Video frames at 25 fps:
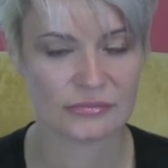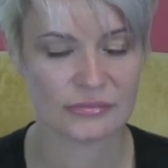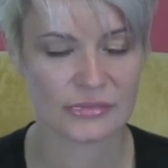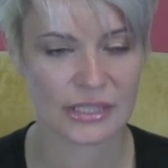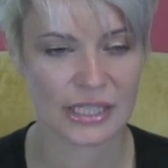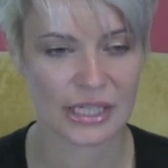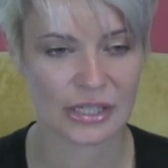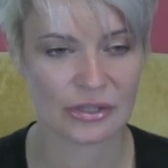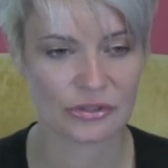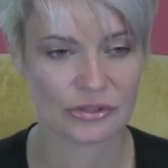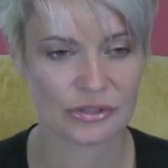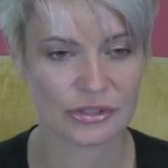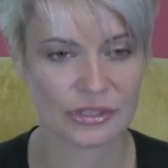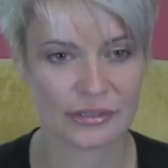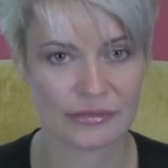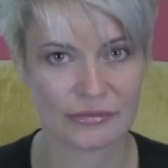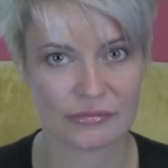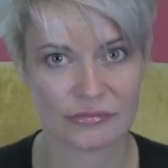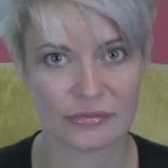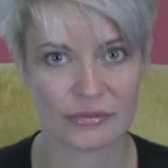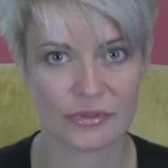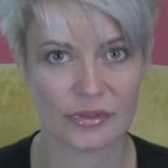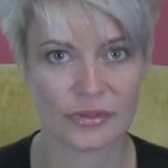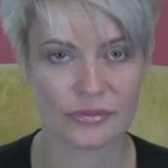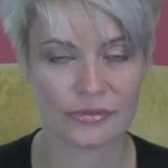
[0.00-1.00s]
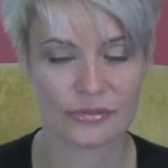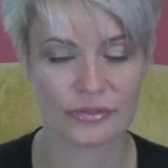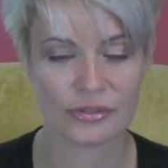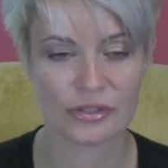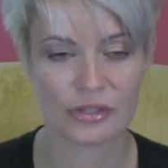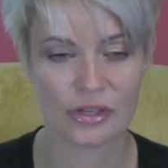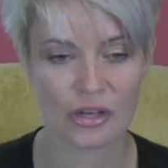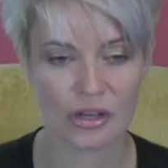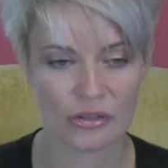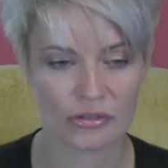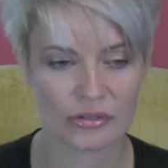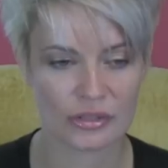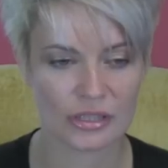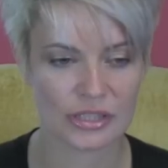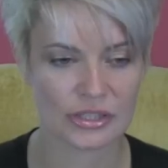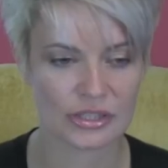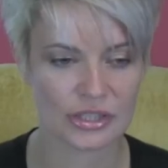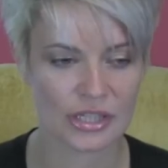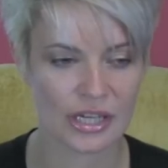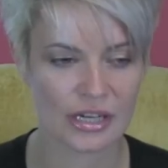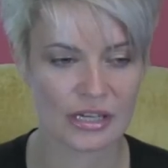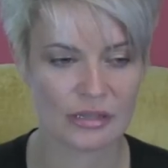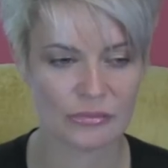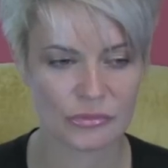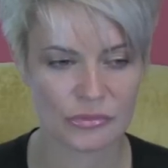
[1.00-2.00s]
jakoś tam wyglądać,
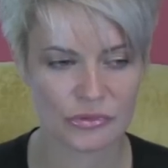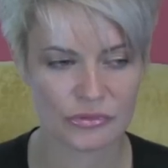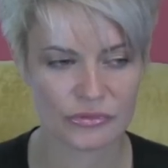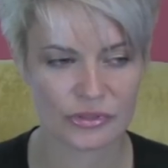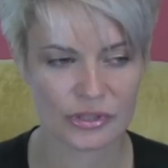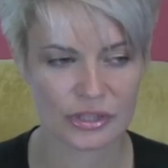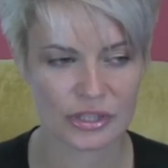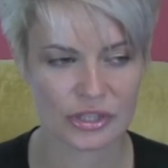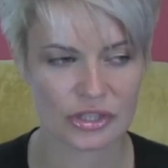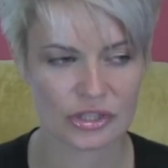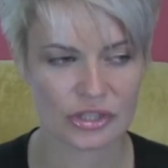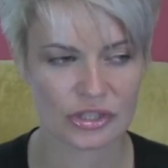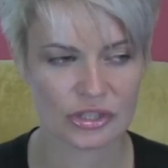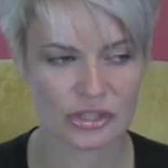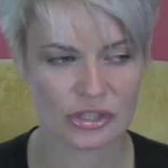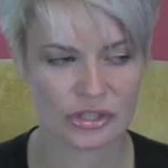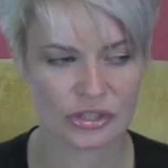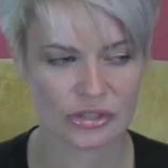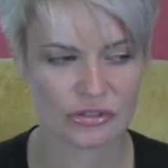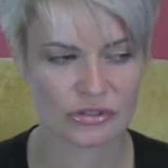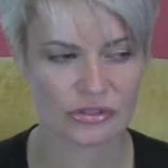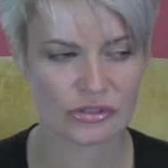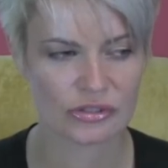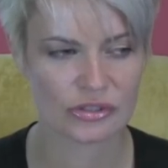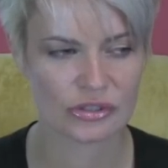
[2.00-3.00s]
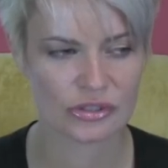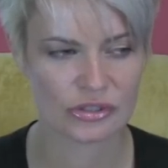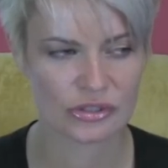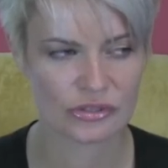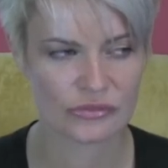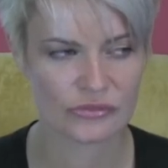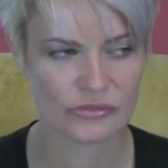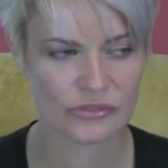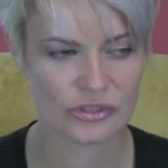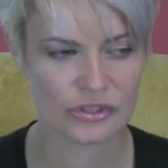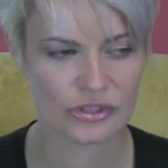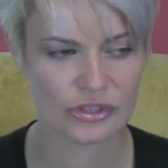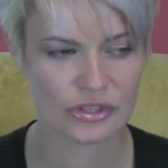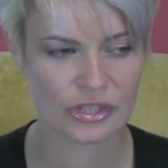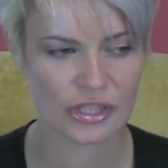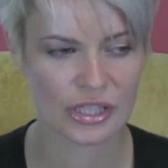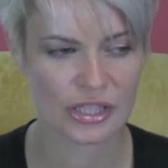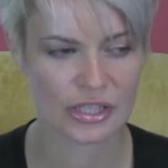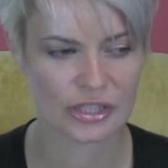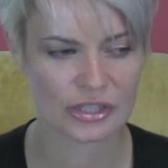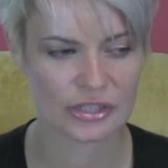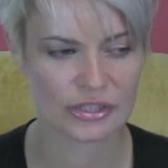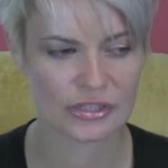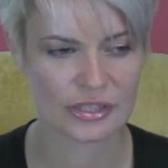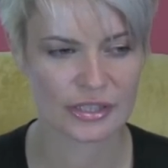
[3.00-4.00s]
ale mówię, jeżeli to jest rzeczywiście
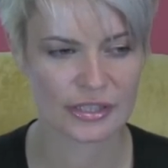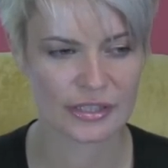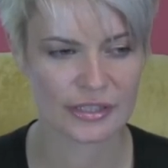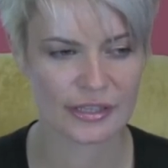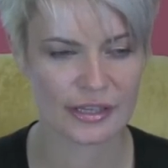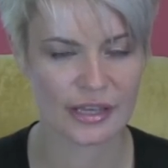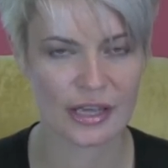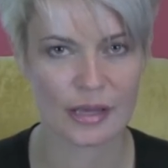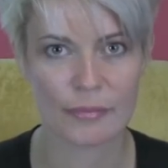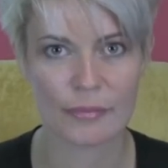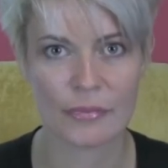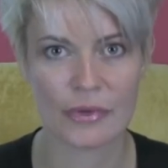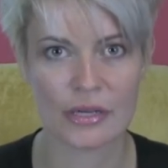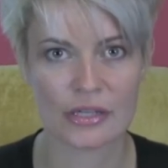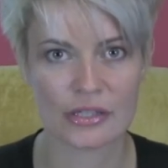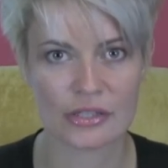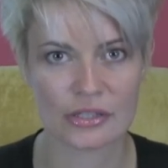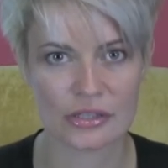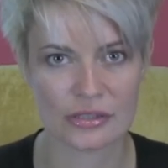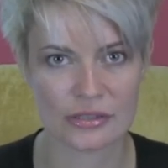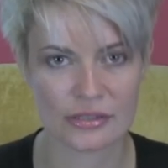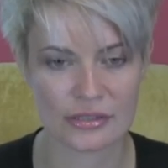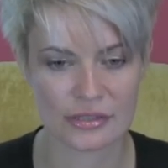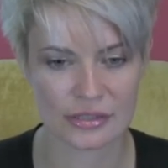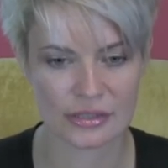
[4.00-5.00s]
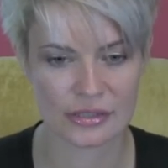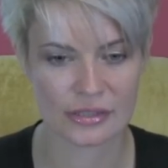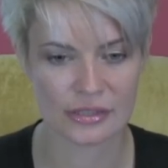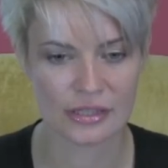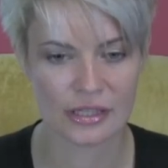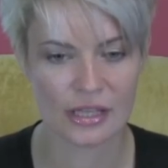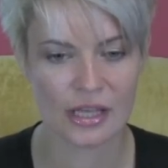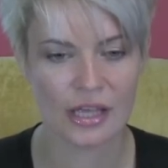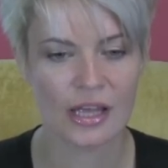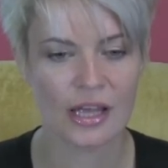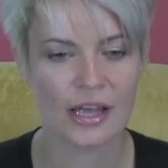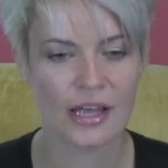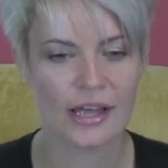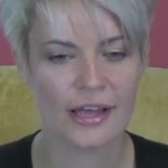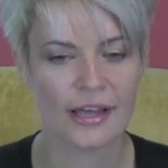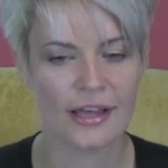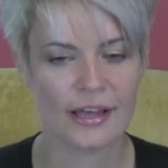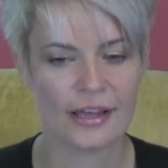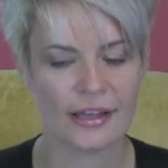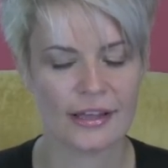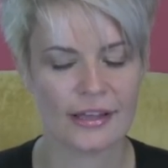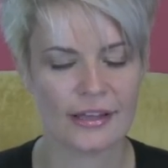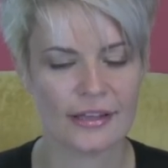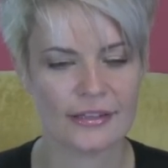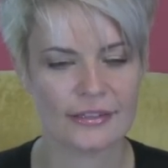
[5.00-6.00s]
jakieś takie emergency,
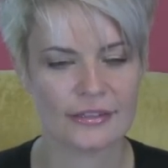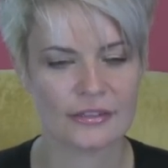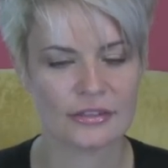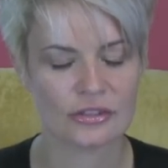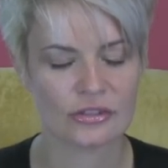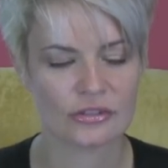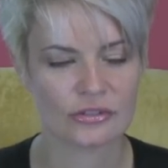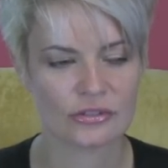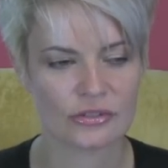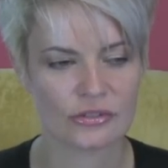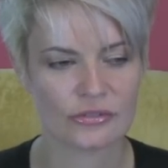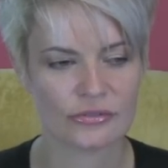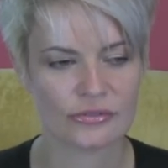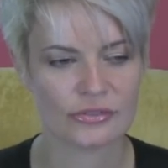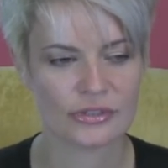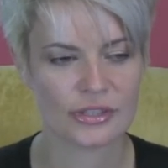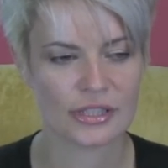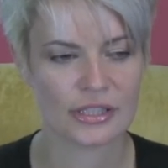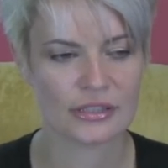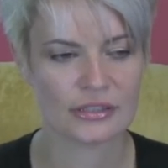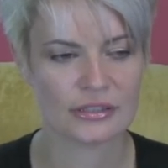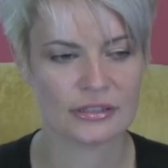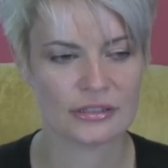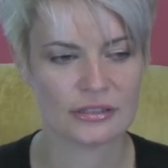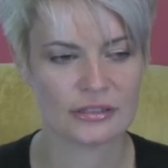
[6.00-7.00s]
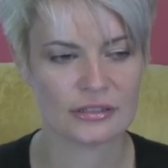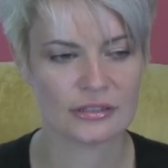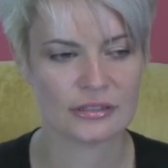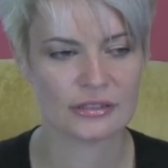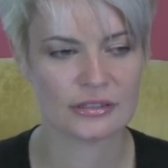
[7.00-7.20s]
e, no to wtedy